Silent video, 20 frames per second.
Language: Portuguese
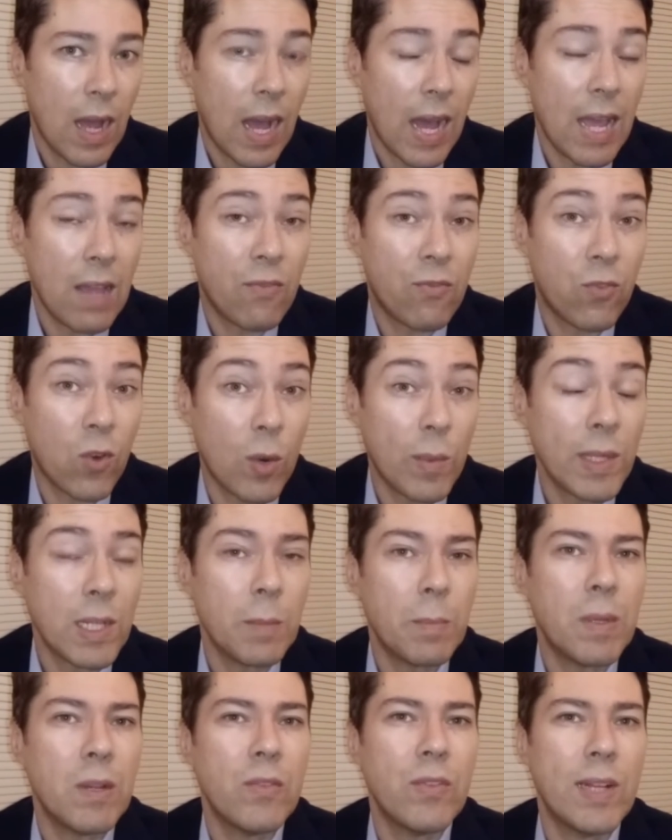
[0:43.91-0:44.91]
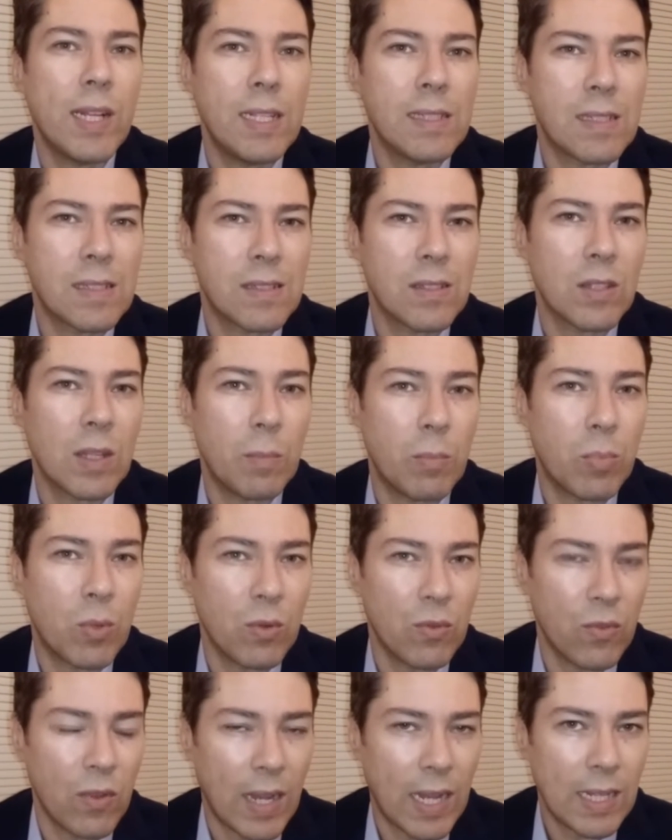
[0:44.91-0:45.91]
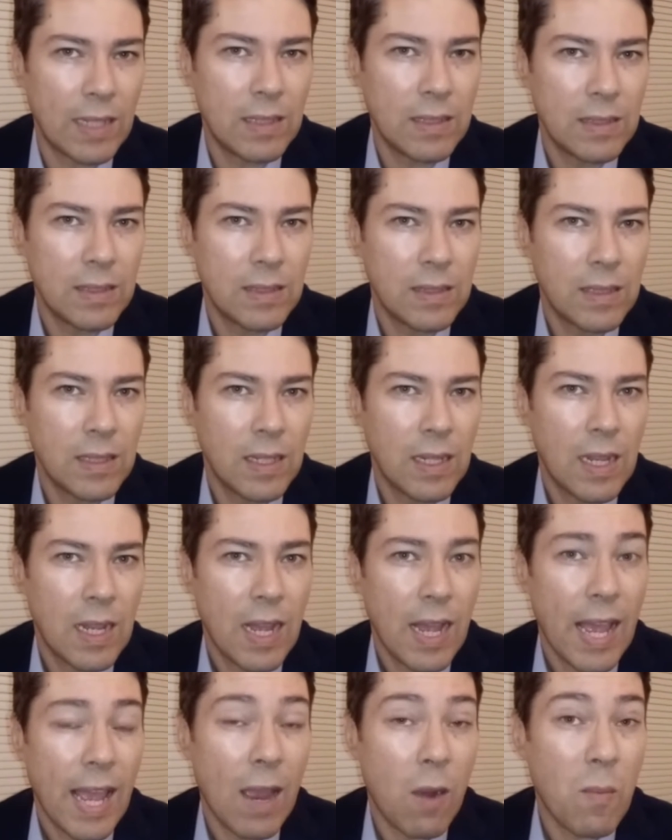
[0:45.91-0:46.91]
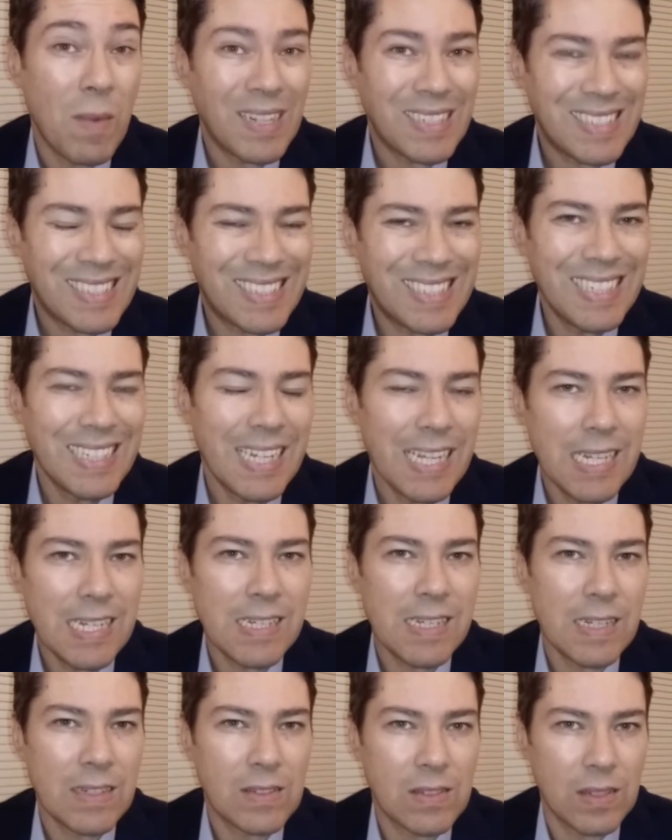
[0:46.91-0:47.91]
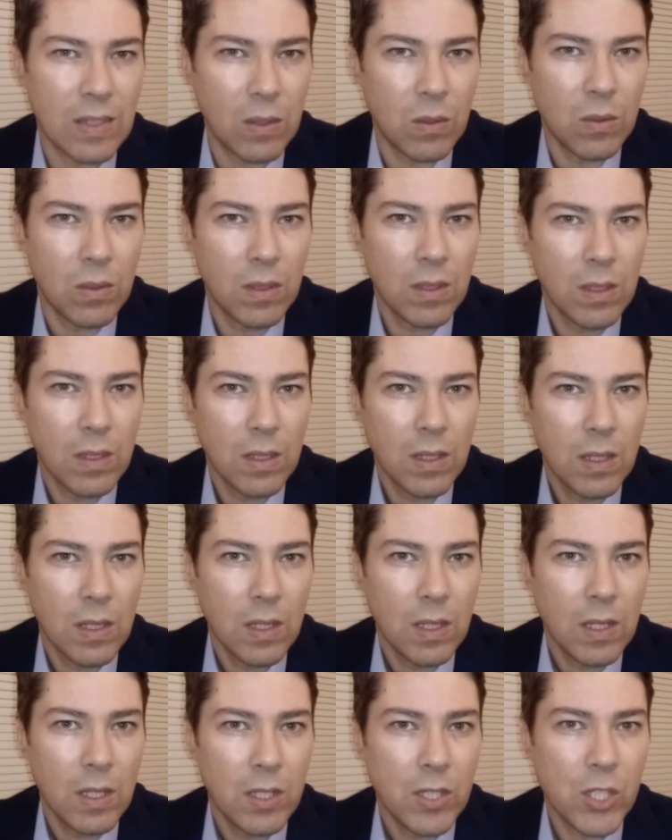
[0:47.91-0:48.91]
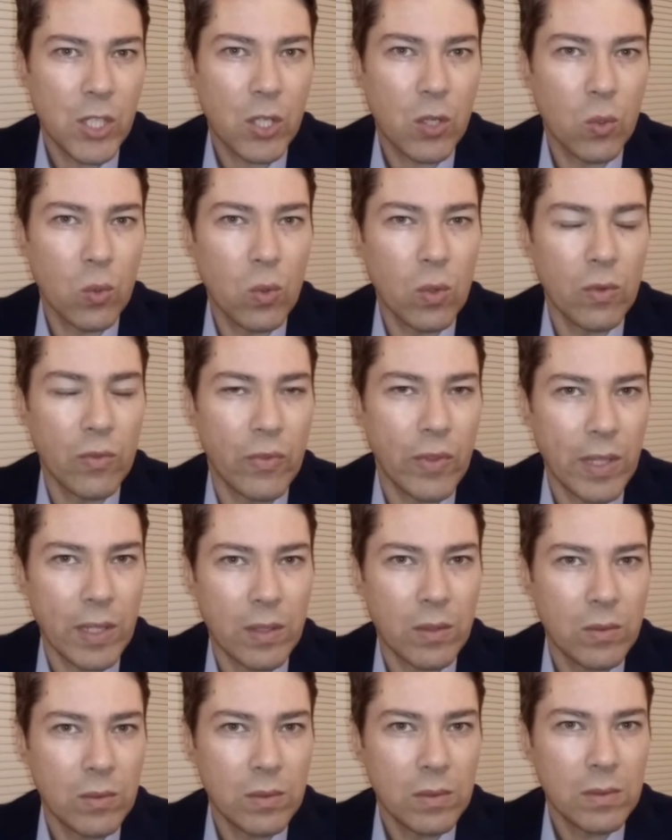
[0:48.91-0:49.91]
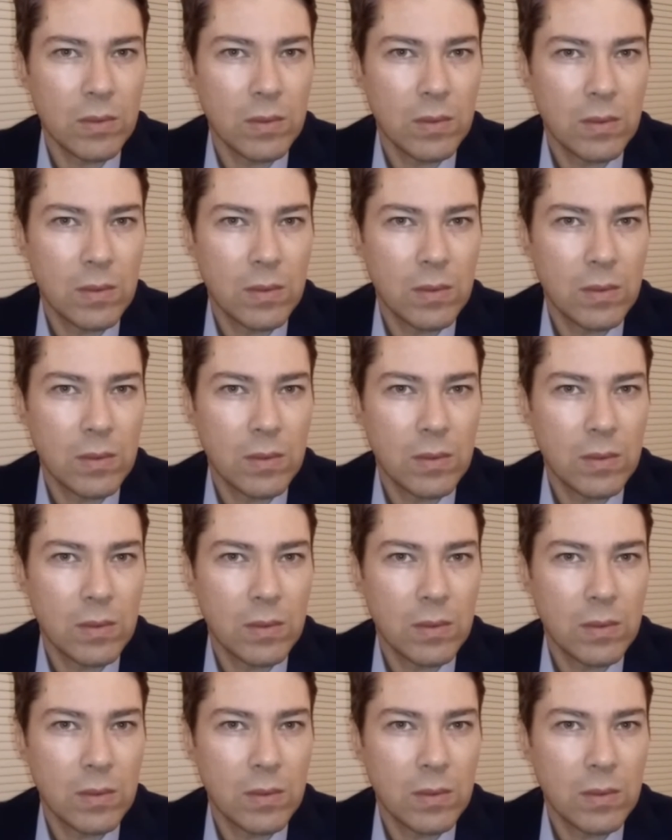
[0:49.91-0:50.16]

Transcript: A reforma da Previdência sendo aprovada é uma sinalização de que o governo